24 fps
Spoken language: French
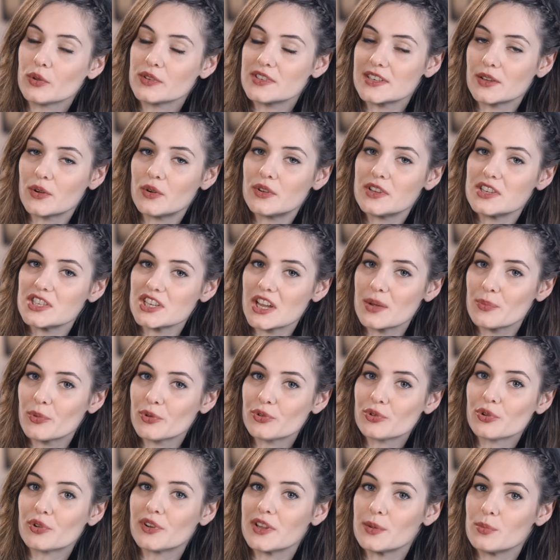en tirant légèrement
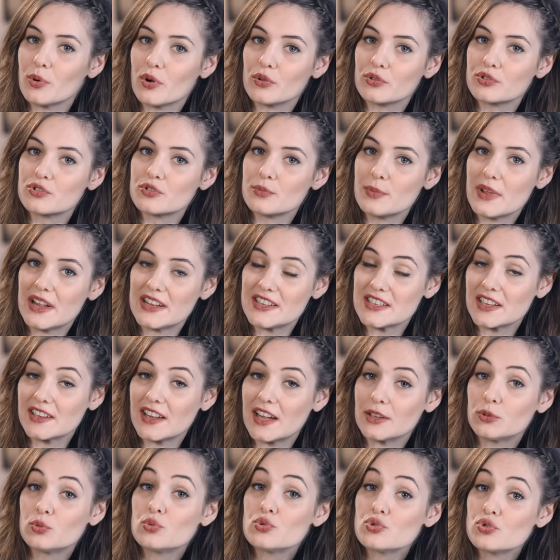sur les branches, mais elle
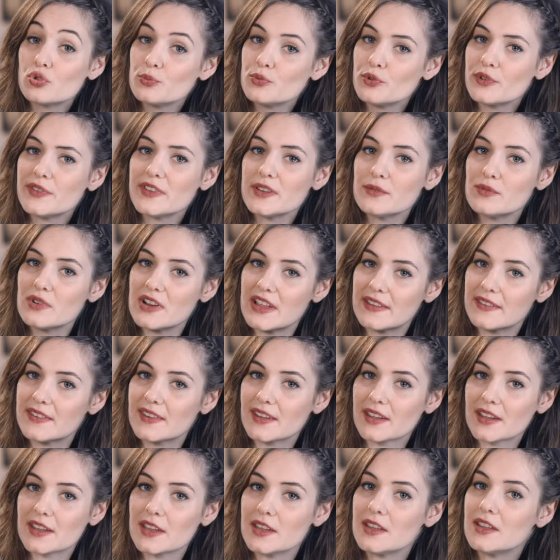tiendra toujours mieux si vous la
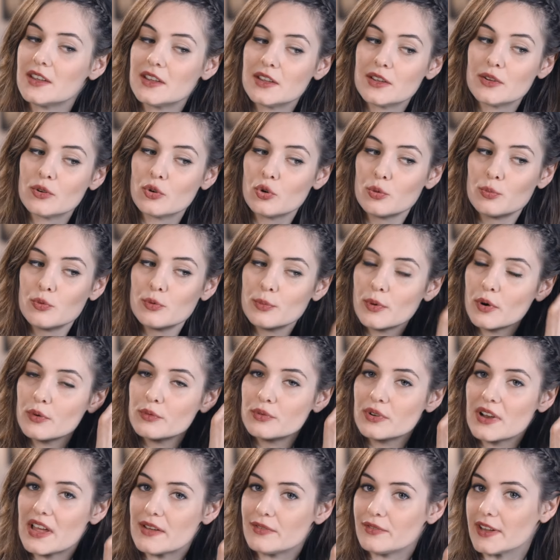serrez au moment où
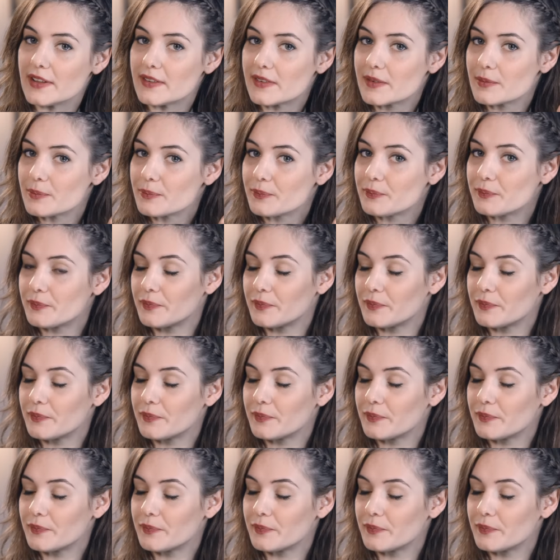vous la faites.